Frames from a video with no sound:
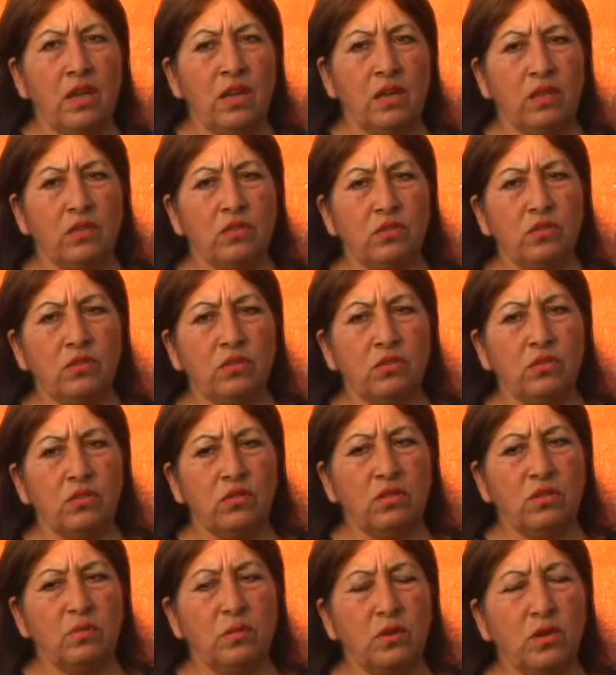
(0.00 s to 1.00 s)
Entonces
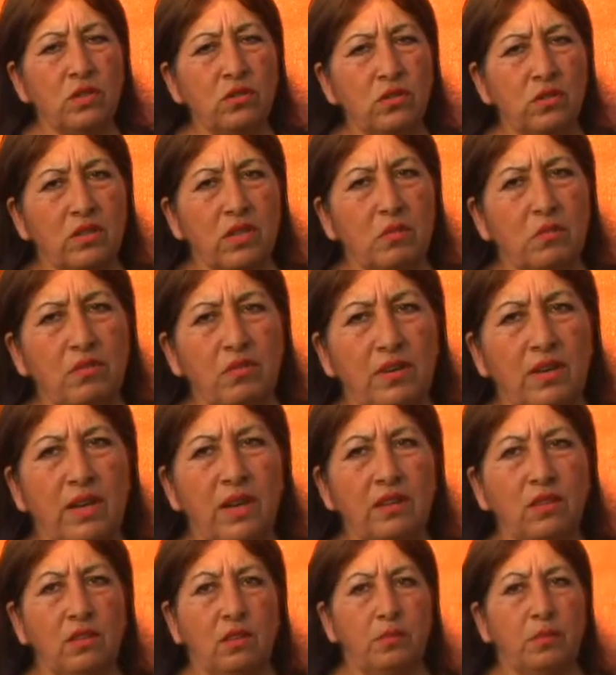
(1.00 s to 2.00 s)
nosotros por eso estamos
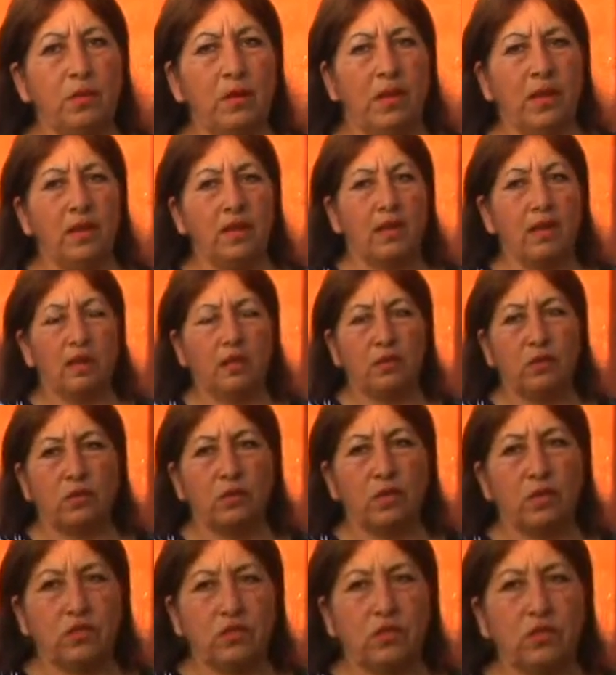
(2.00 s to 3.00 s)
velando, por la
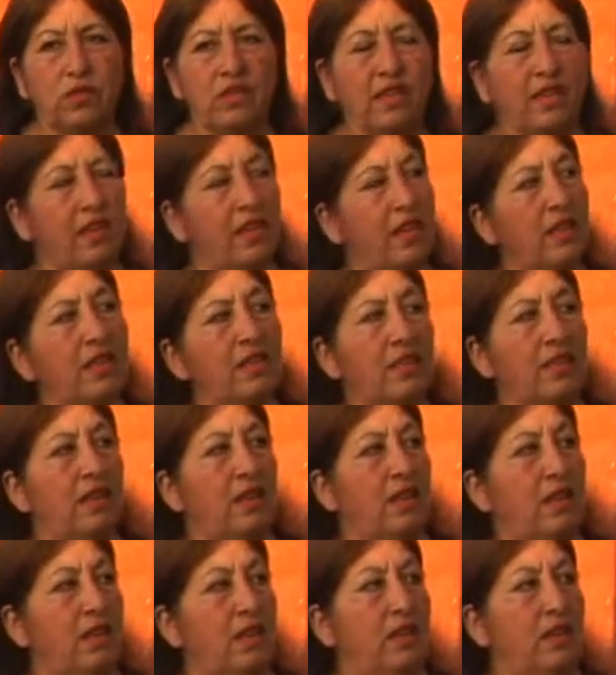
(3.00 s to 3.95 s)
situación de esta gente.